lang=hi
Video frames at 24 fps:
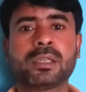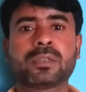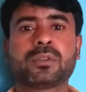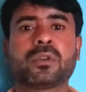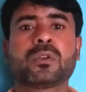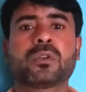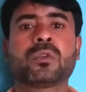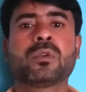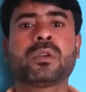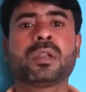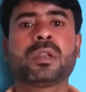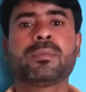
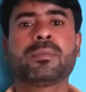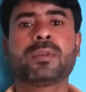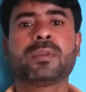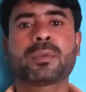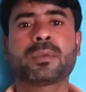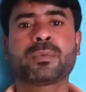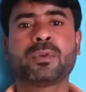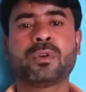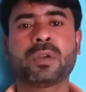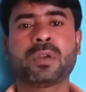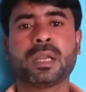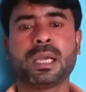तो रूल नंबर
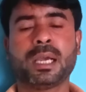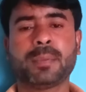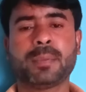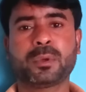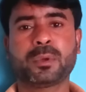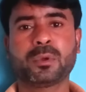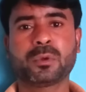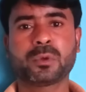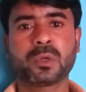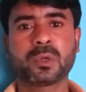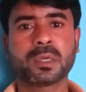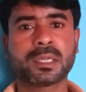फोर
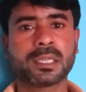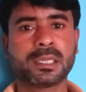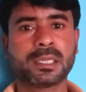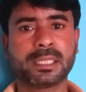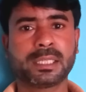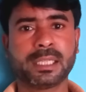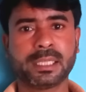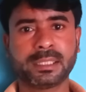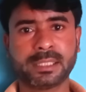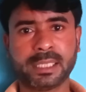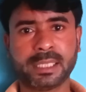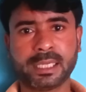आप लोगों के
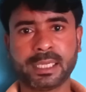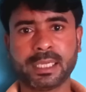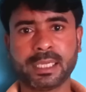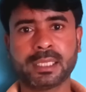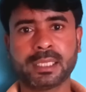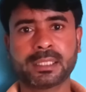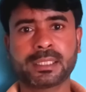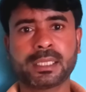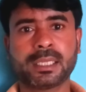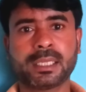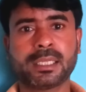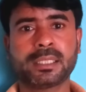लिए ये
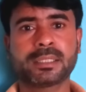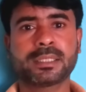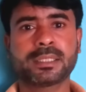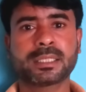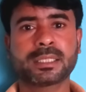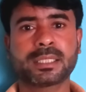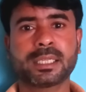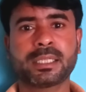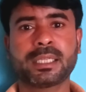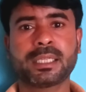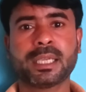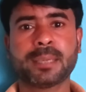है कि
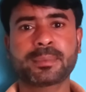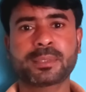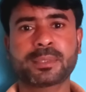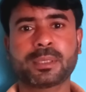जैसे कि आप